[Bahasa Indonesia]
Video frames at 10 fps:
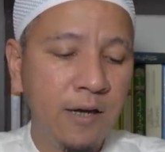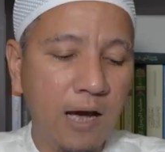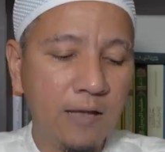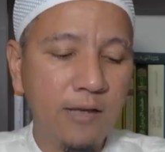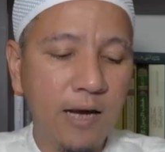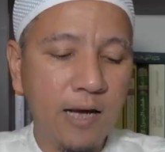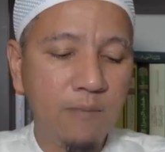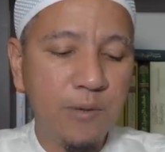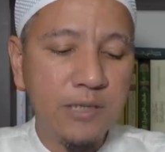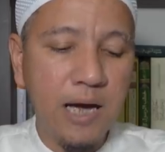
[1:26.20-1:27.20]
Hati
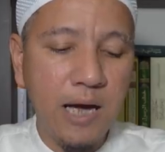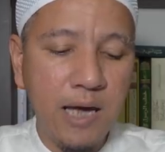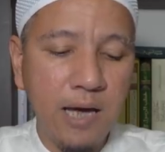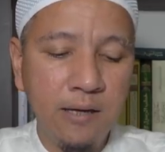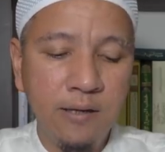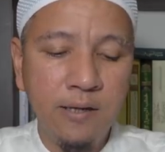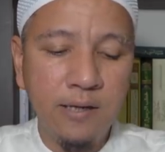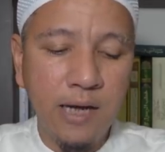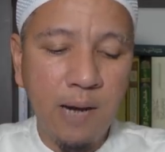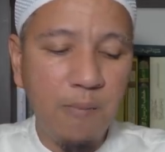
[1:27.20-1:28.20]
akan bercahaya
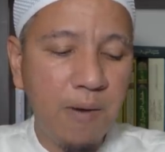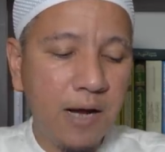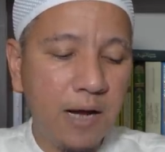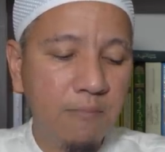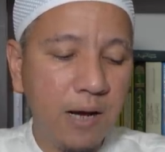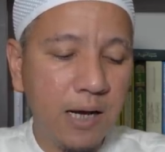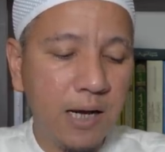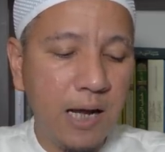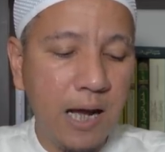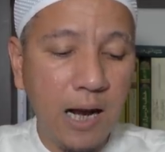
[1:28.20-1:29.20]
dengan memakan
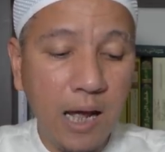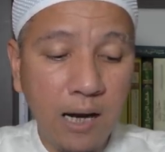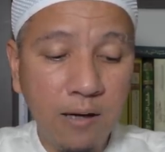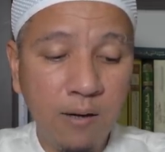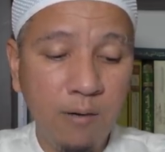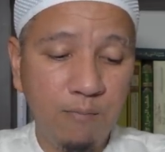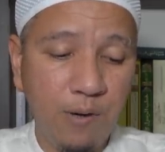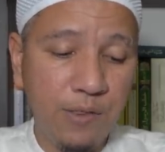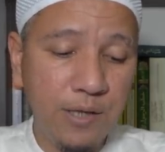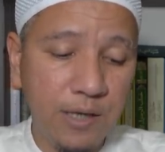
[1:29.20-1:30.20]
makanan halal,
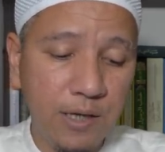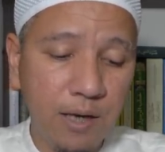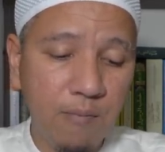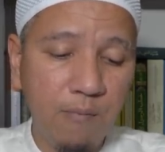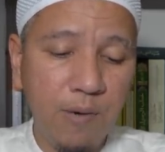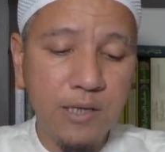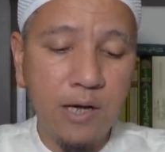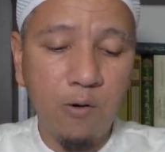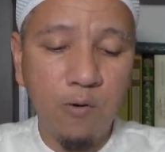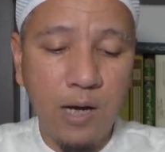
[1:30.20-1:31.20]
berzikir,
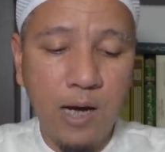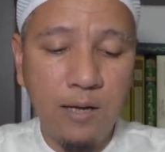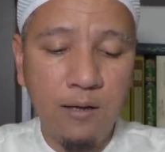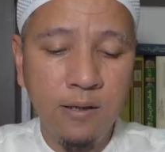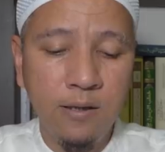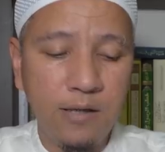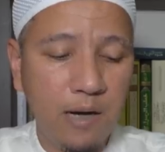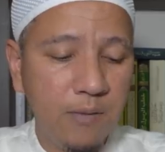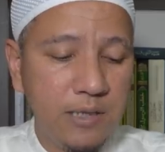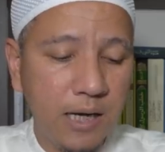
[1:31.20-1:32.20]
membaca Al-Qur'an,
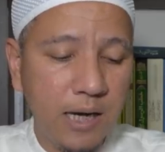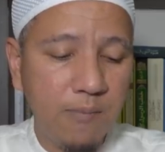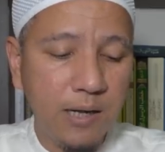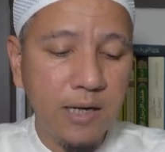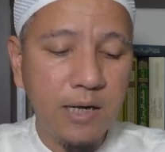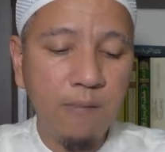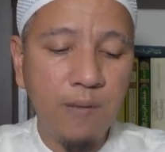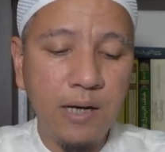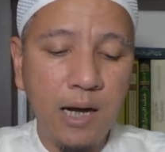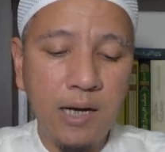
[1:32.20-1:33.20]
dan menjaga mata dari
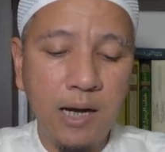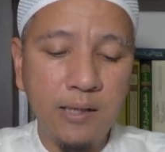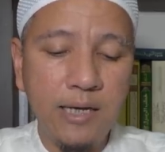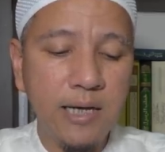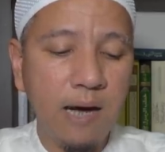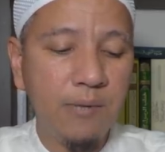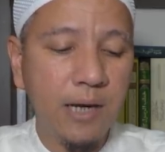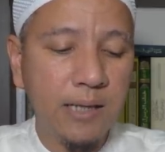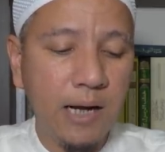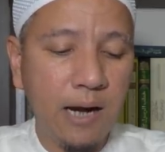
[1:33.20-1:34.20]
pandangan yang tidak
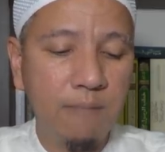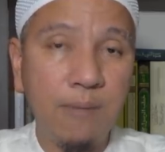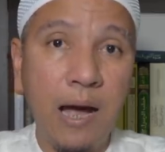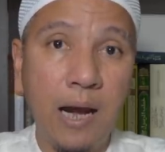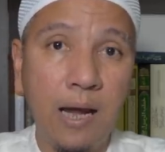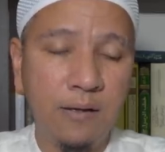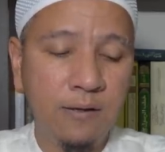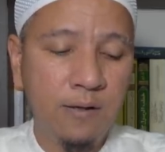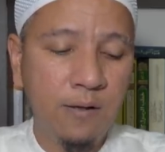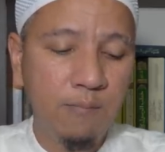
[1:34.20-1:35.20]
mendatangkan pahala,
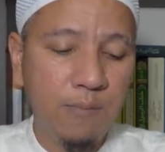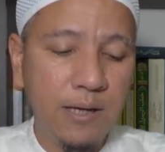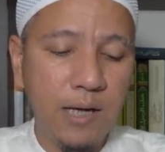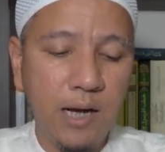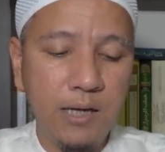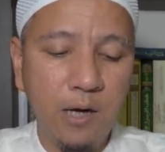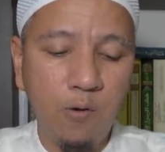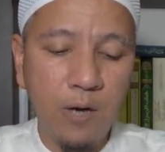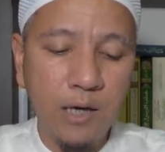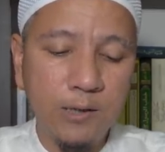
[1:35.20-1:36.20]
pandangan yang
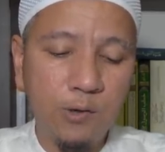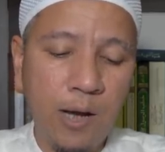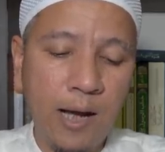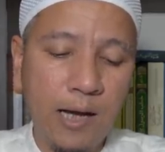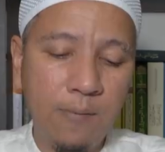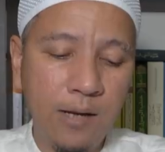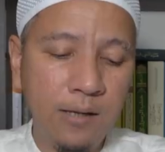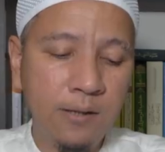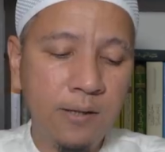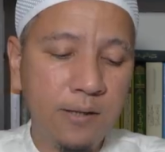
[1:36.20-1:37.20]
kurang disukai
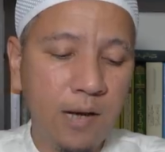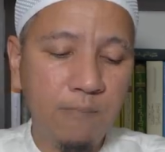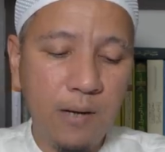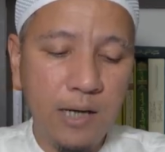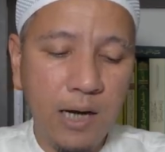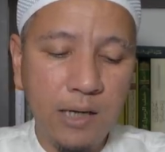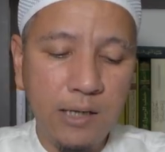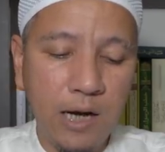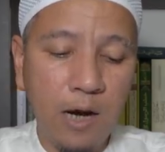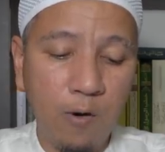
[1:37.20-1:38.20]
agama, dan pandangan
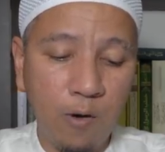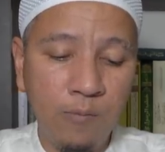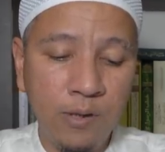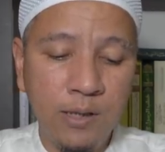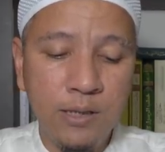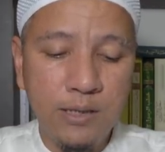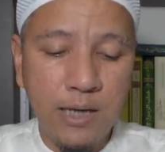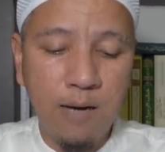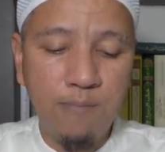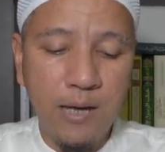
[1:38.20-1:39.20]
yang haram.
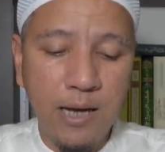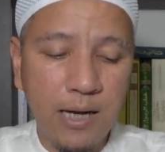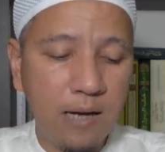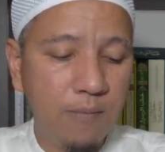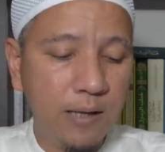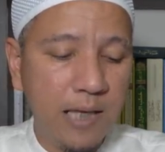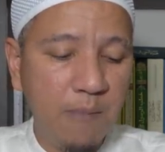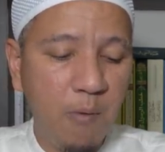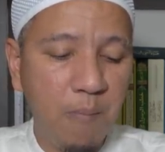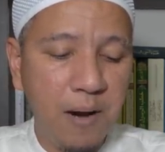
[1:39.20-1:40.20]
Jangan biarkan
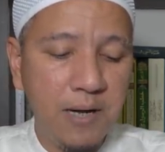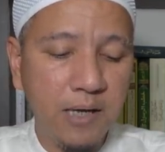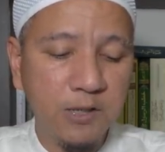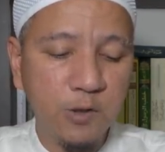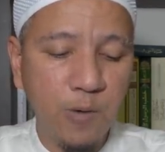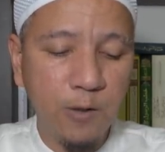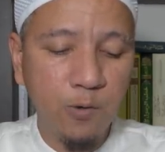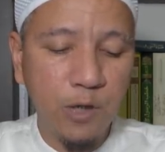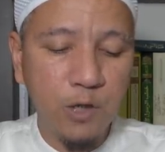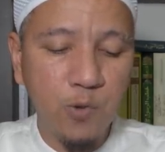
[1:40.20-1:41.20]
matamu memandang
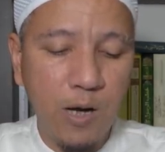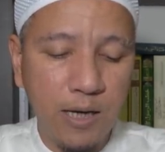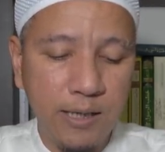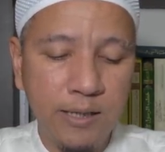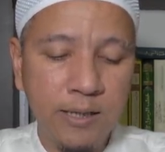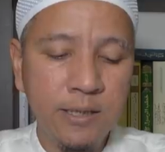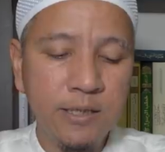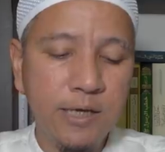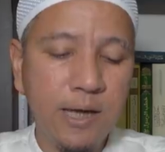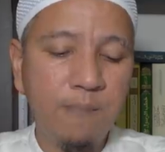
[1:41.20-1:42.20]
sesuatu kecuali
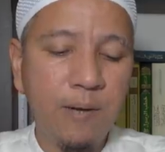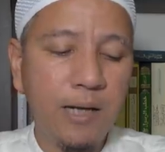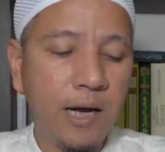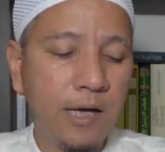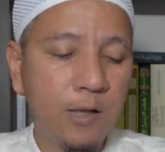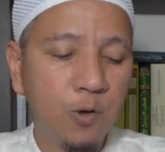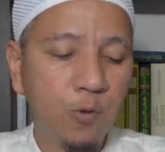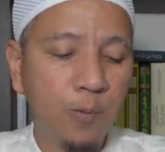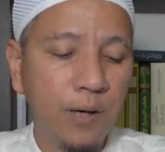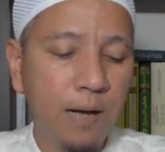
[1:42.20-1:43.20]
jika pandangan
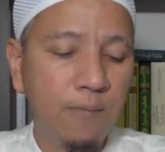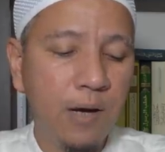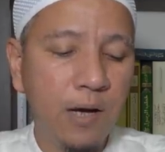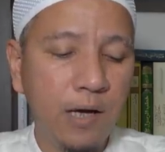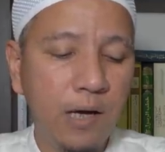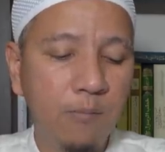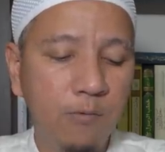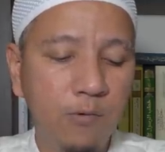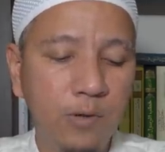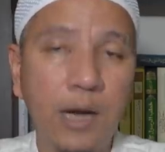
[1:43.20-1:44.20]
itu menambah
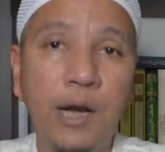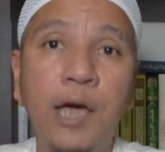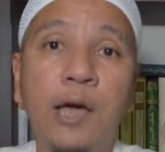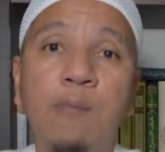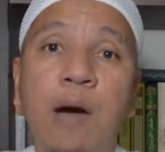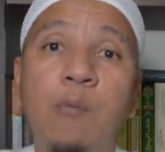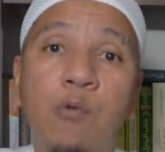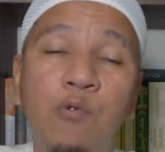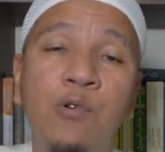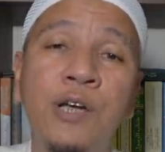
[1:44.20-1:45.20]
ilmu dan
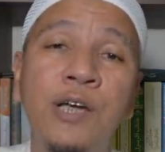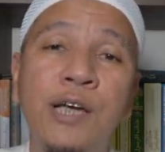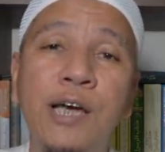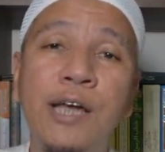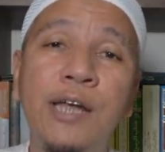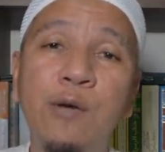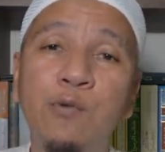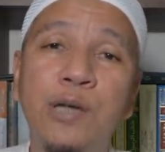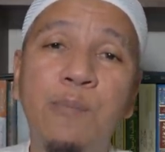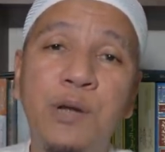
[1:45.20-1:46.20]
hikmahmu. Ini
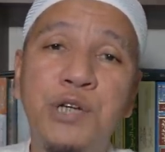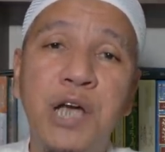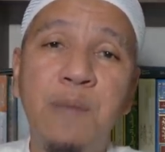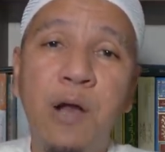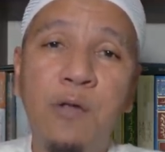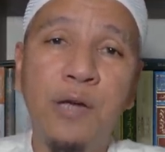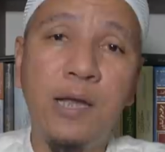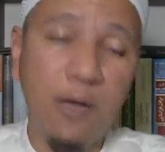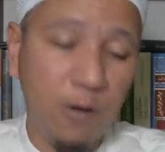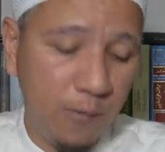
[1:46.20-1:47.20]
ucapan Syekh Ibn
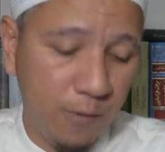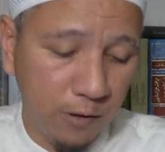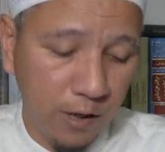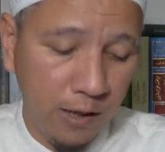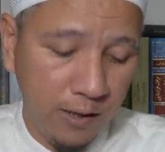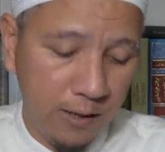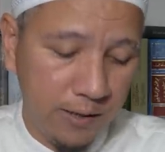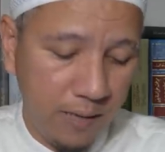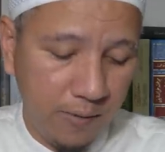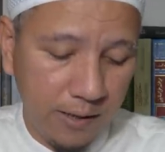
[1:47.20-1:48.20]
Atta'illah rahimahullah
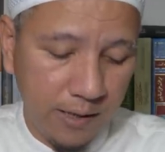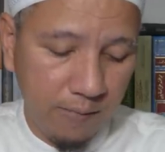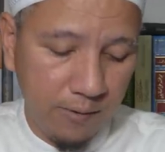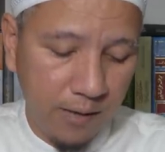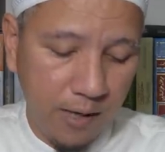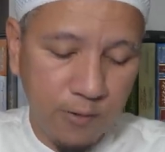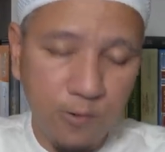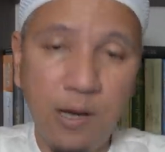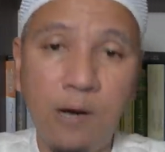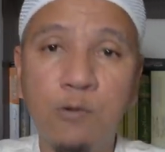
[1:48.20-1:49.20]
dalam kitab
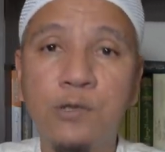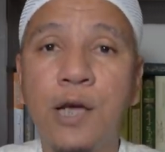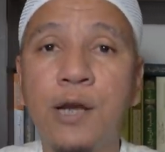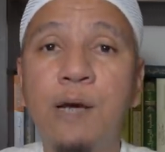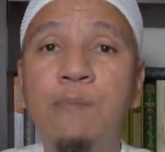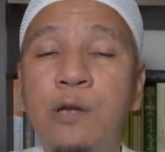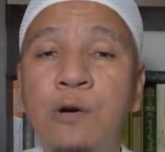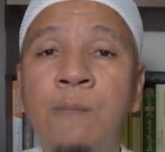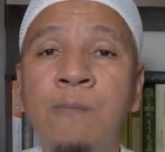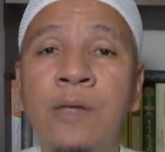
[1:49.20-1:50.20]
Tajul Arus karya beliau.